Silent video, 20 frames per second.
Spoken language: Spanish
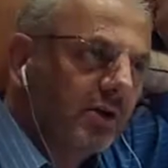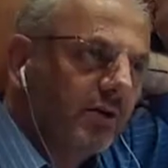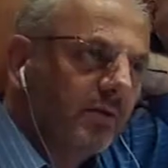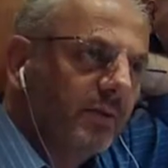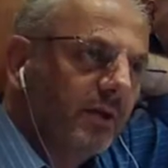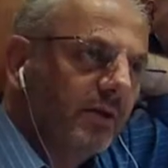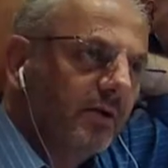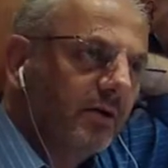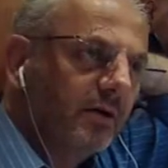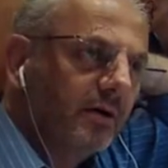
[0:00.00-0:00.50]

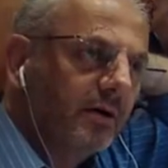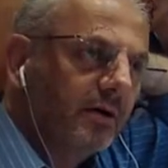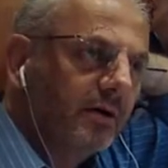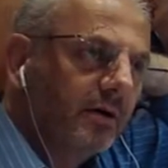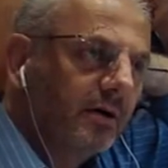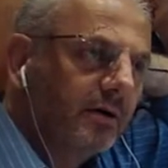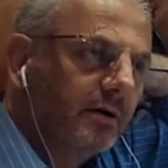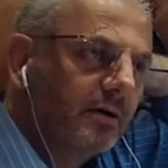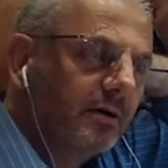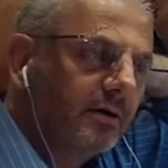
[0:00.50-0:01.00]
comido. No,
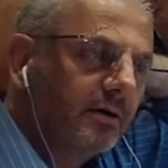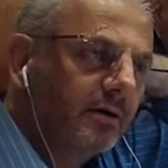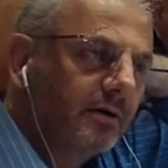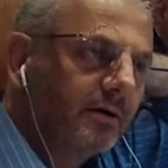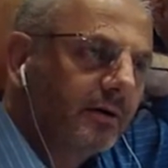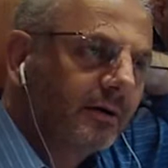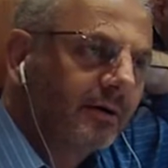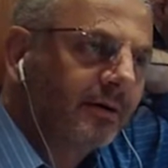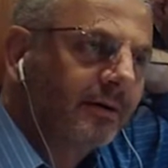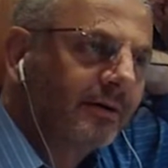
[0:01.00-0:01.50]
no, ya no
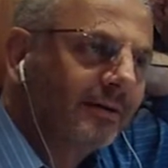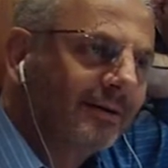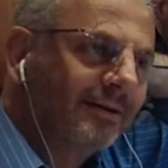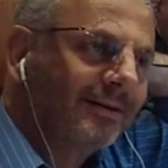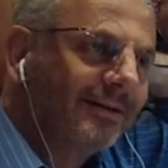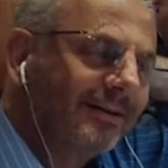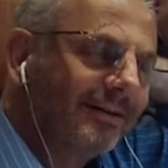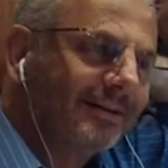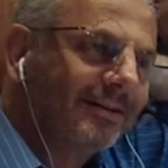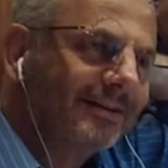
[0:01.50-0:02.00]
funciona el
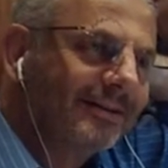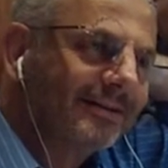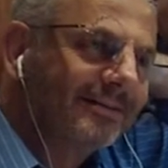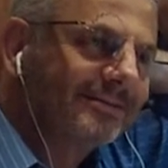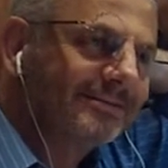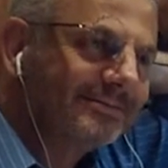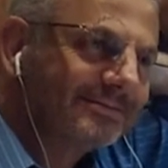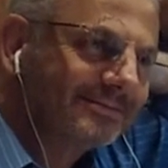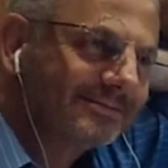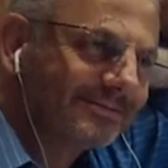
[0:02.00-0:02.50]
aviario, ¿o sí?
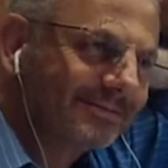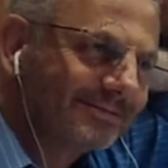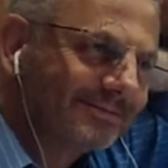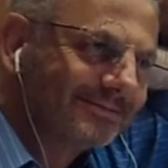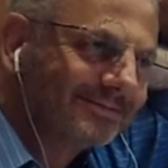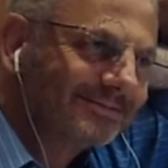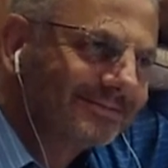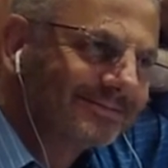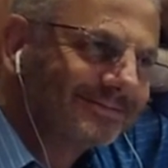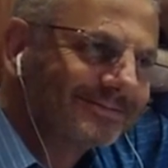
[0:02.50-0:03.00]
sí? funciona,
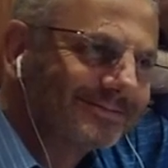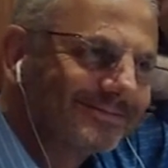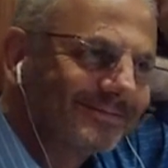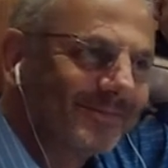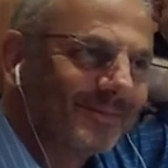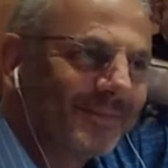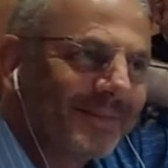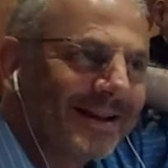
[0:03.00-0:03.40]
sí funciona.